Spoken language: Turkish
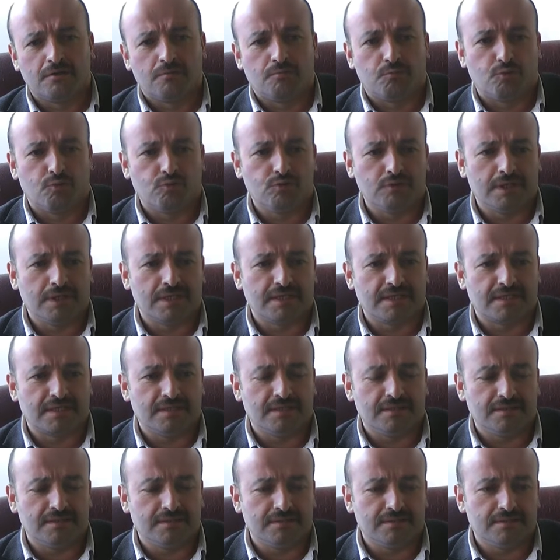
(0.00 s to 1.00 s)
Bununla
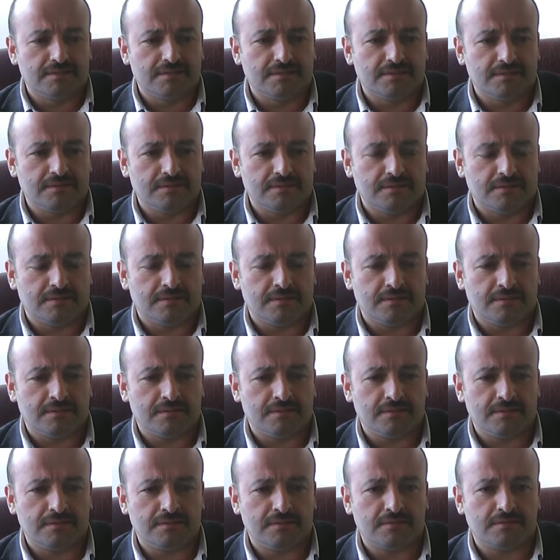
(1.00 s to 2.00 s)
ilgili e,
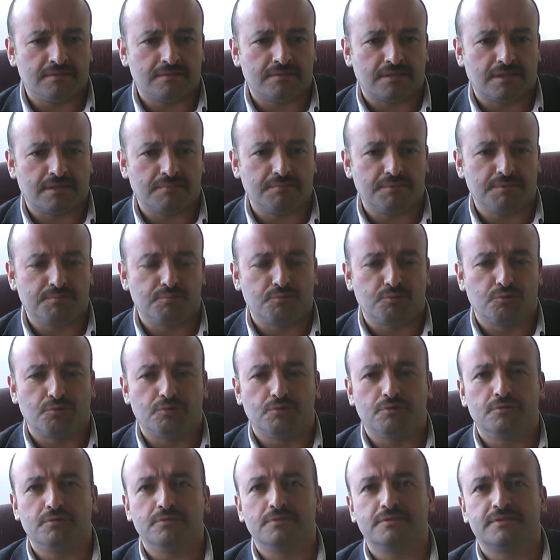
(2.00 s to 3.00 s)
tabi
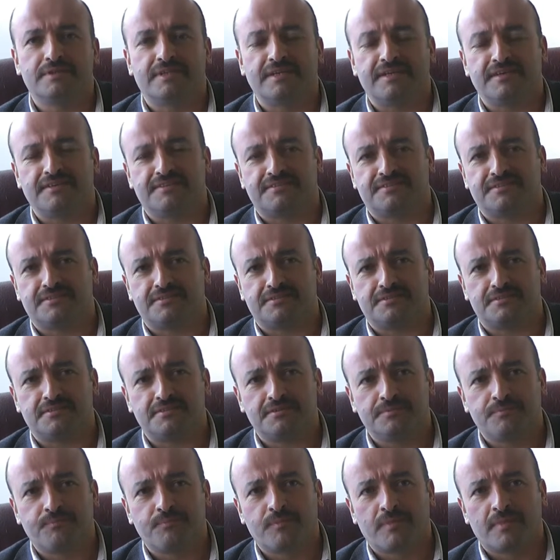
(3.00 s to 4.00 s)
bu tesis
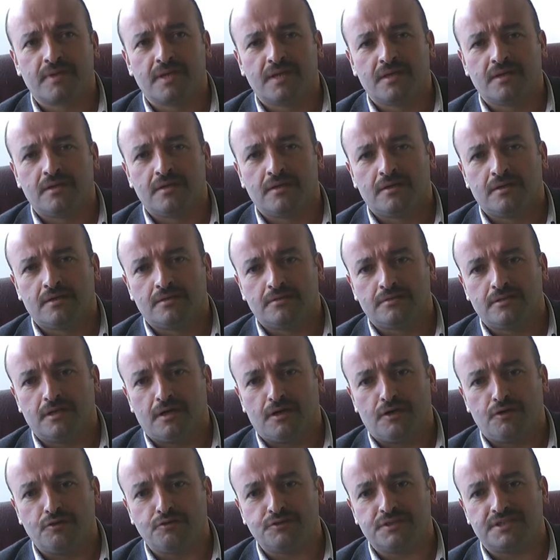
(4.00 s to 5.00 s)

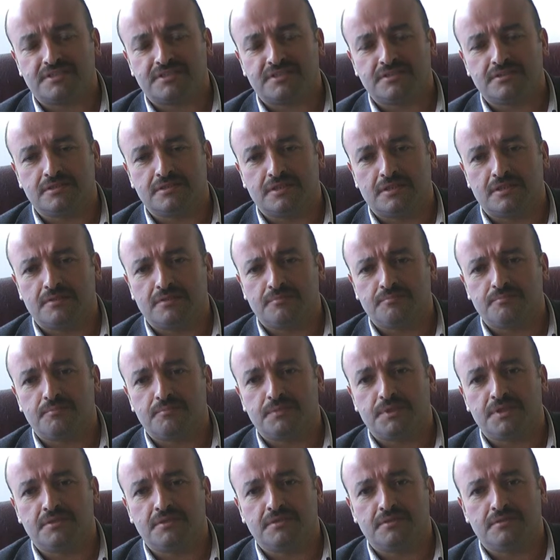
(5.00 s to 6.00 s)
daha öncesinde
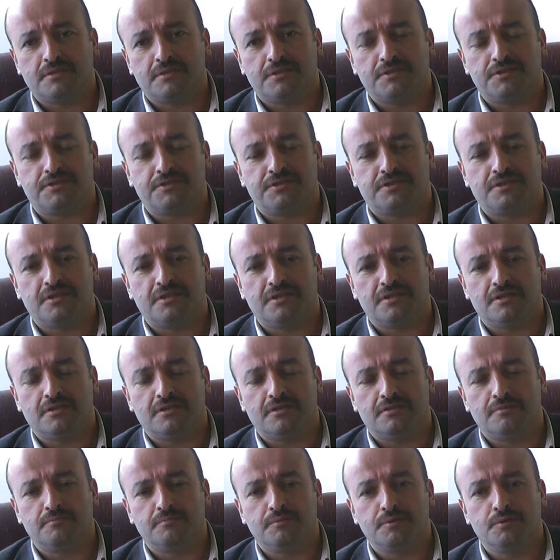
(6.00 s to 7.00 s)
bin, işte
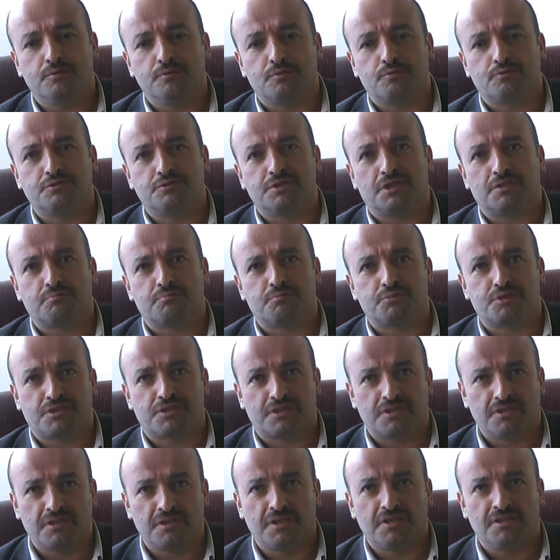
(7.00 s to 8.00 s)

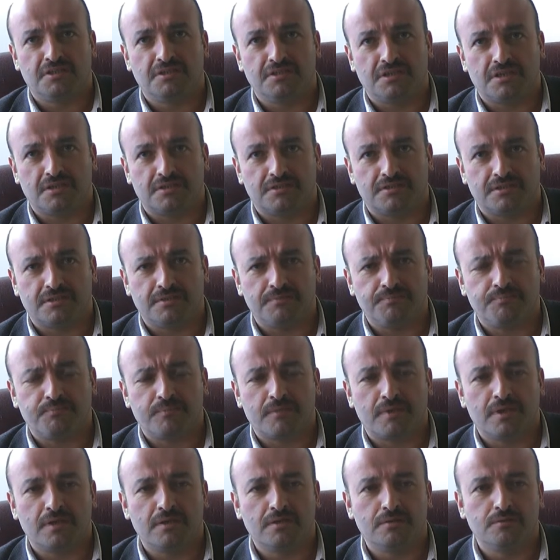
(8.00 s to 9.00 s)
1960'lı yıllarda
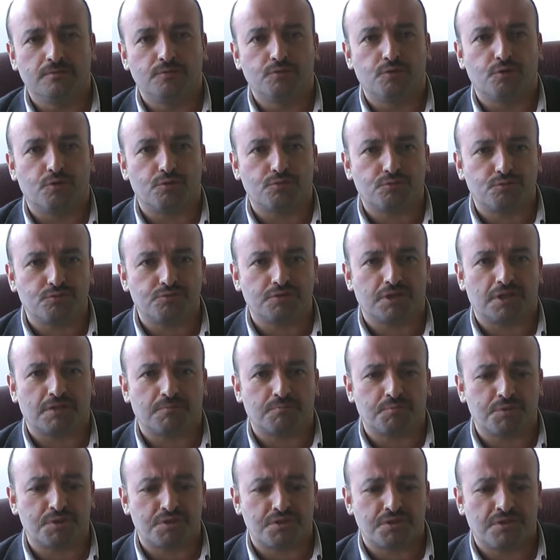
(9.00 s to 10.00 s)

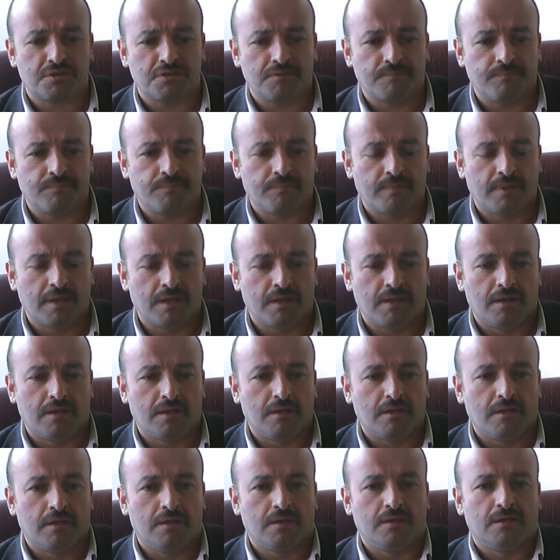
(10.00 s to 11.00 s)
460
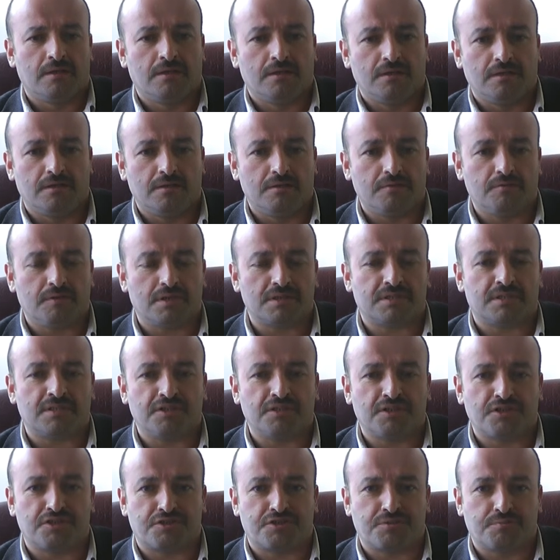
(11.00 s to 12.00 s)
e,
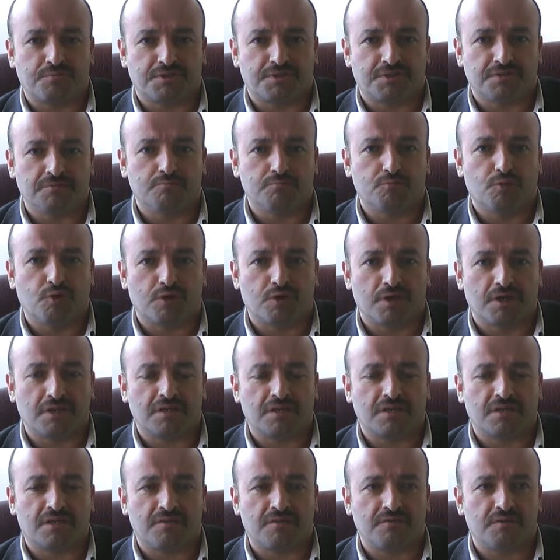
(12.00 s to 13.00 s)
vatandaşımızın,
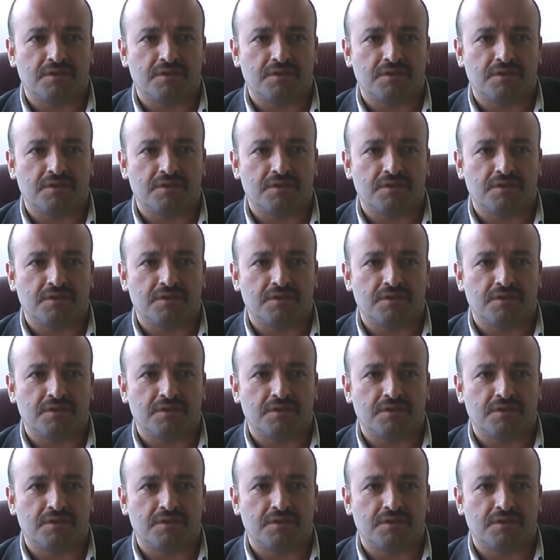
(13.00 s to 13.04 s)
bölgedeki